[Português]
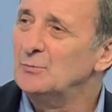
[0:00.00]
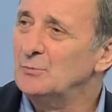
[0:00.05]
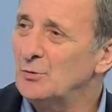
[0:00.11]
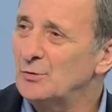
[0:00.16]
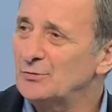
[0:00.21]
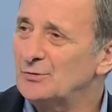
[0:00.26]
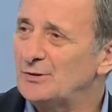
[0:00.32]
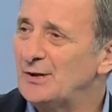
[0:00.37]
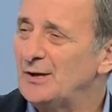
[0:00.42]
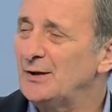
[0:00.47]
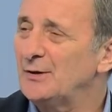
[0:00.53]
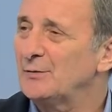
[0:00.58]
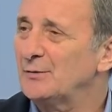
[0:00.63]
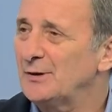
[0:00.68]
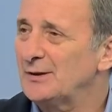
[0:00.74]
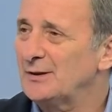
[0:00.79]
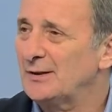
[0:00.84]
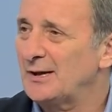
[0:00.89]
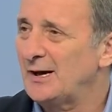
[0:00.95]
e o
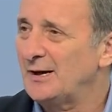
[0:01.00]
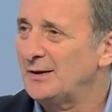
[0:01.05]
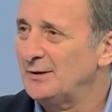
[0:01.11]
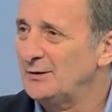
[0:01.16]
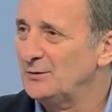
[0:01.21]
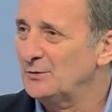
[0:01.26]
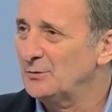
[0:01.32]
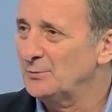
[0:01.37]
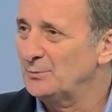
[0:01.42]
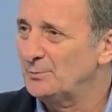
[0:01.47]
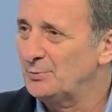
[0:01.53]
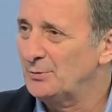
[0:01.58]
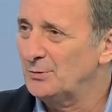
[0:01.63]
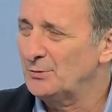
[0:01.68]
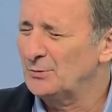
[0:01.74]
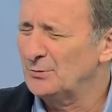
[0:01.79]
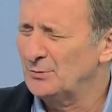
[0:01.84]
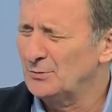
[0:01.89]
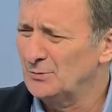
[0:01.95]
Monteiro, que está indo
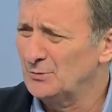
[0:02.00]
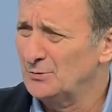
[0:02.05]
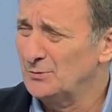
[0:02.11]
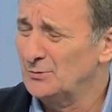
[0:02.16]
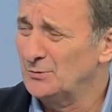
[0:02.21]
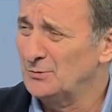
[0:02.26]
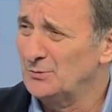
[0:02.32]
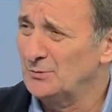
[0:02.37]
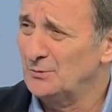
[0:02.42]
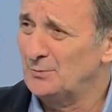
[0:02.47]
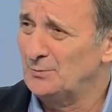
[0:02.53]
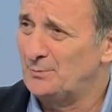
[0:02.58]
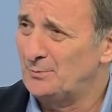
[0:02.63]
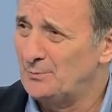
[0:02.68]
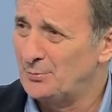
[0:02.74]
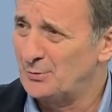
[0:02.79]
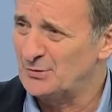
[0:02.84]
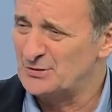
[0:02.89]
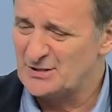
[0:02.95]
para o
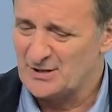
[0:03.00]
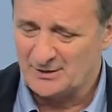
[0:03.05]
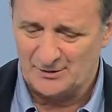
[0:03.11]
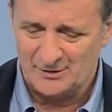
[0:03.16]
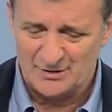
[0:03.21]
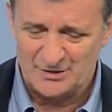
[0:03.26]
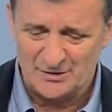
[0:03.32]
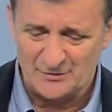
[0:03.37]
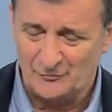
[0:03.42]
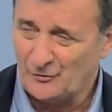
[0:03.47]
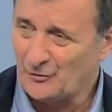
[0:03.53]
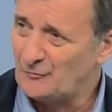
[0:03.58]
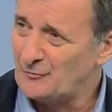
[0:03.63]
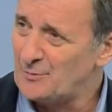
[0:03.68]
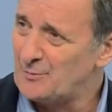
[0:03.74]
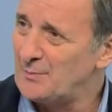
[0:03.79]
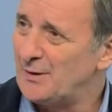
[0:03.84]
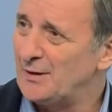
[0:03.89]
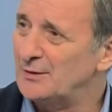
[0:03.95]

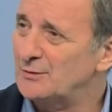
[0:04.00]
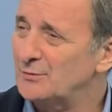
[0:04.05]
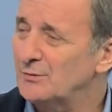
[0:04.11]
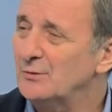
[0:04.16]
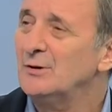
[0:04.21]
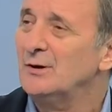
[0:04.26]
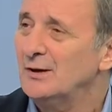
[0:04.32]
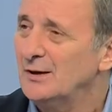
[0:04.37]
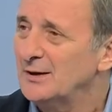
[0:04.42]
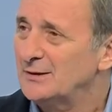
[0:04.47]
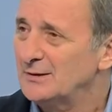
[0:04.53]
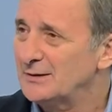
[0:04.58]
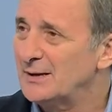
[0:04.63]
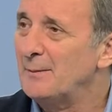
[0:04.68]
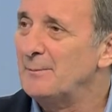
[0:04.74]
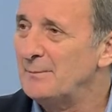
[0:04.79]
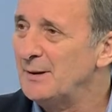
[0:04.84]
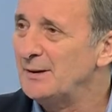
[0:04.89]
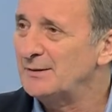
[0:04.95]
desenvolvimento,
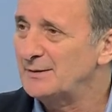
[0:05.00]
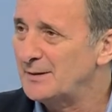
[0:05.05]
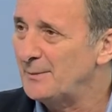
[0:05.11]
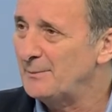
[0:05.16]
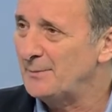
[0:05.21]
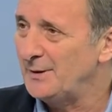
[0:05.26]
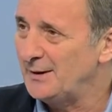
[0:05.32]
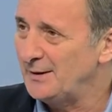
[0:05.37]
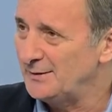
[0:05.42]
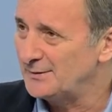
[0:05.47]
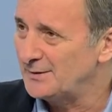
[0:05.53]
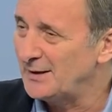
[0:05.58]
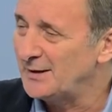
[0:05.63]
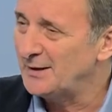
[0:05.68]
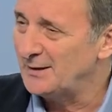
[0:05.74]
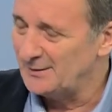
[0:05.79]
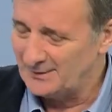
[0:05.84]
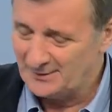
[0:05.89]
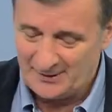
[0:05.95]
tam, também é da,
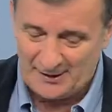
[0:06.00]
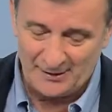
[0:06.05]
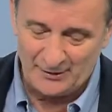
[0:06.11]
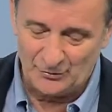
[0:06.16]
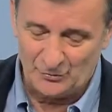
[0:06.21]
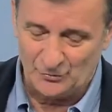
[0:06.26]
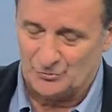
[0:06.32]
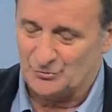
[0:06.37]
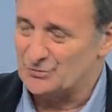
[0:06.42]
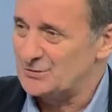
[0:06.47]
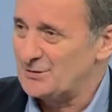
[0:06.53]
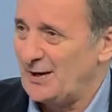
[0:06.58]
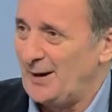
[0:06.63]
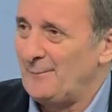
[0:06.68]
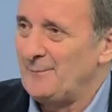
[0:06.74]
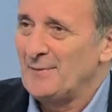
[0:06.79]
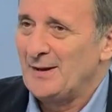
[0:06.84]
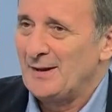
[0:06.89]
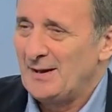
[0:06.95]
da indústria.